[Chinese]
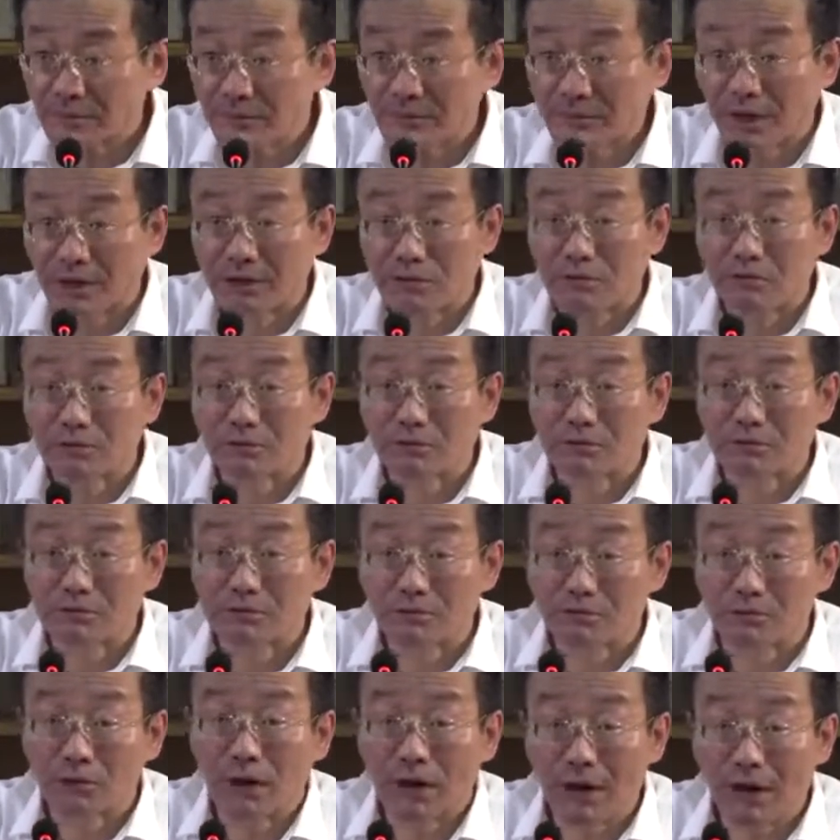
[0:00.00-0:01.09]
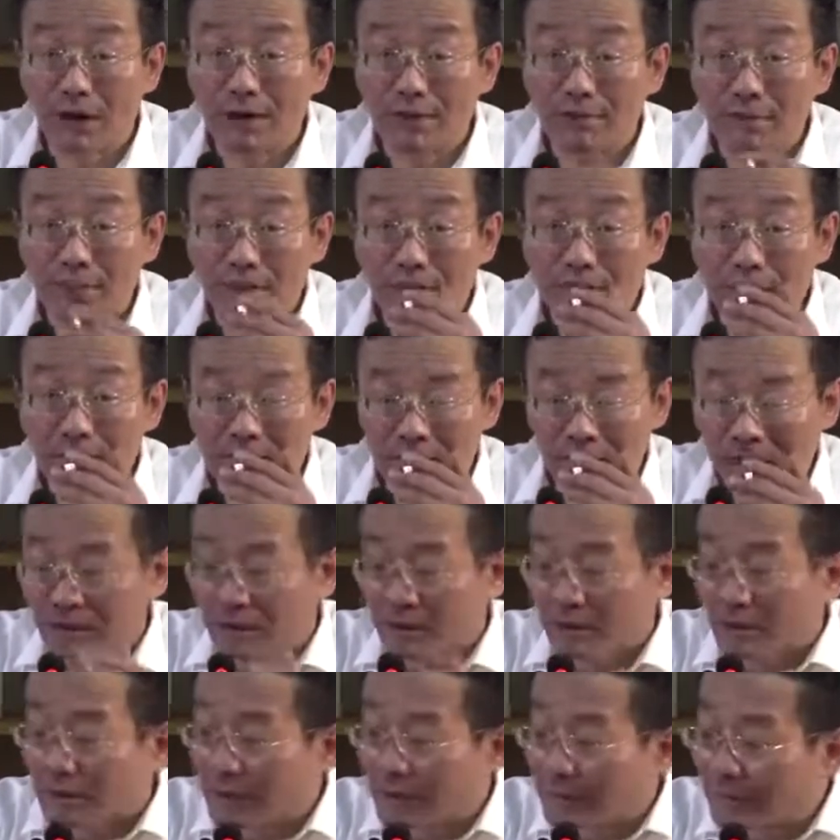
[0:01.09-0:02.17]
他有股股权了，
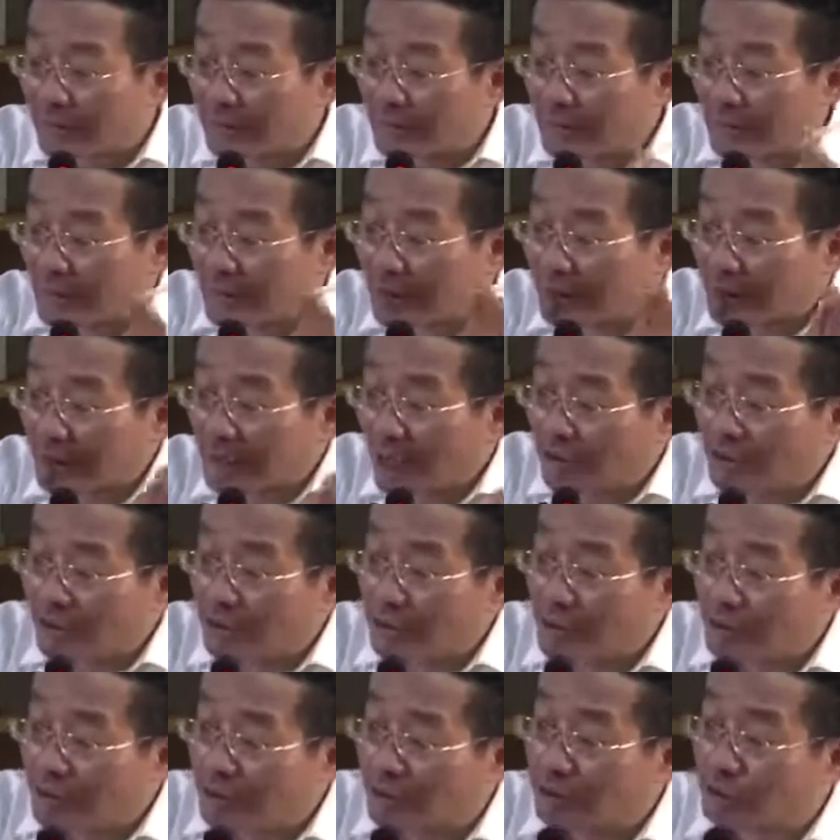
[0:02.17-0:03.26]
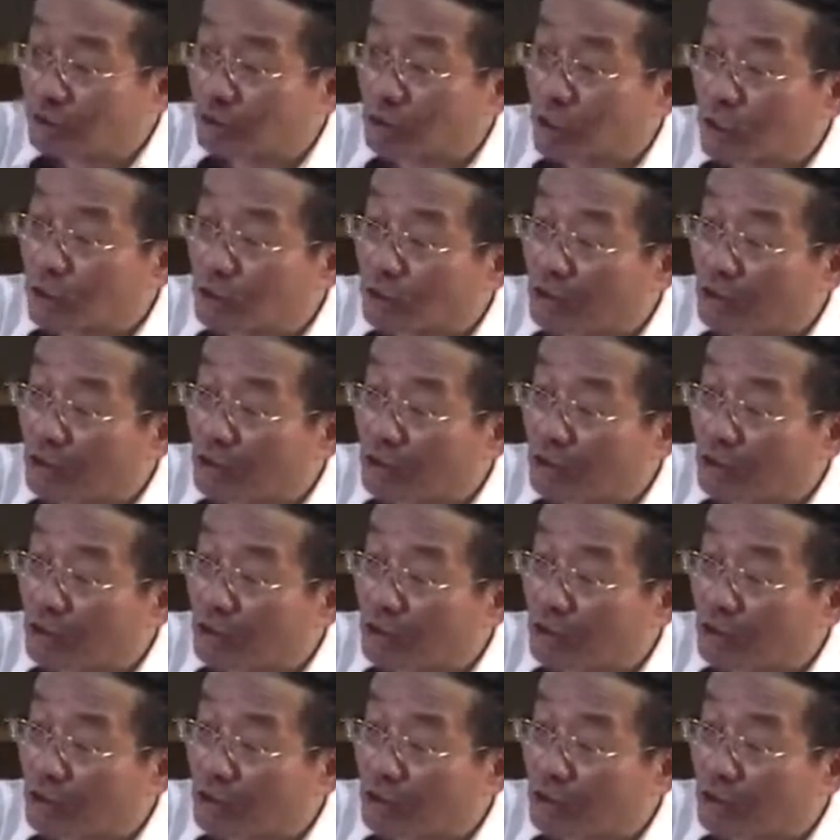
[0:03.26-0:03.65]
以整个大丰厂的股权